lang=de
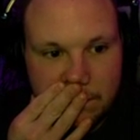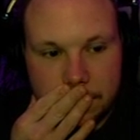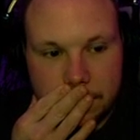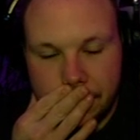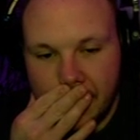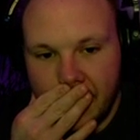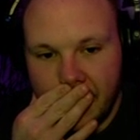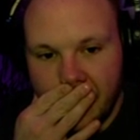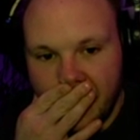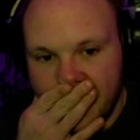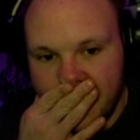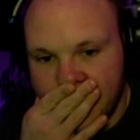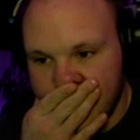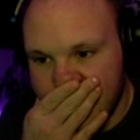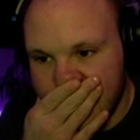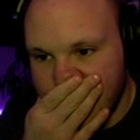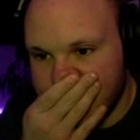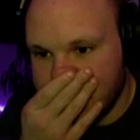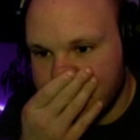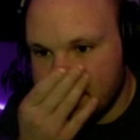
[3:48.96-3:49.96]
ah,
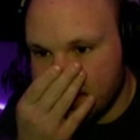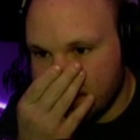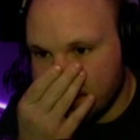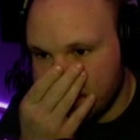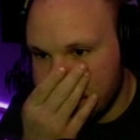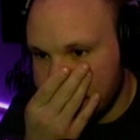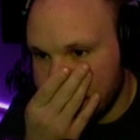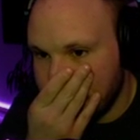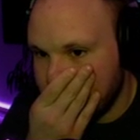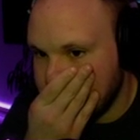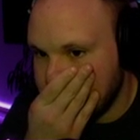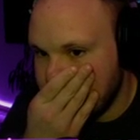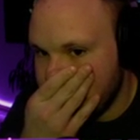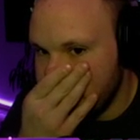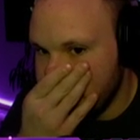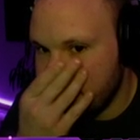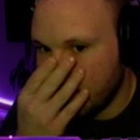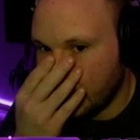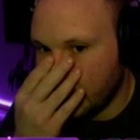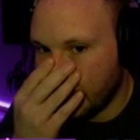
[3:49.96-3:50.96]
das ist ein richtig. Ich hätte
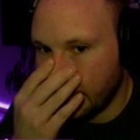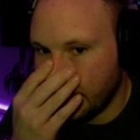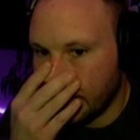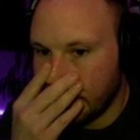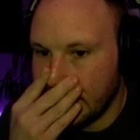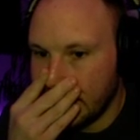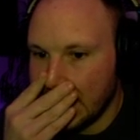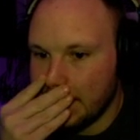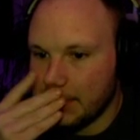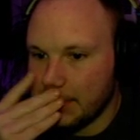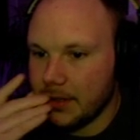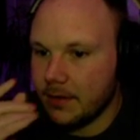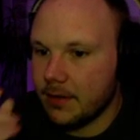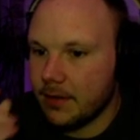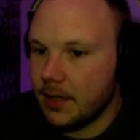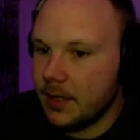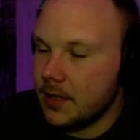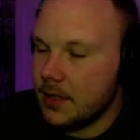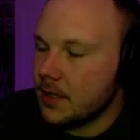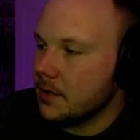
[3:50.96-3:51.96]
lieber einen Ring drin gehabt, ganz
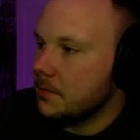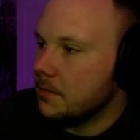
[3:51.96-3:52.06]
ehrlich.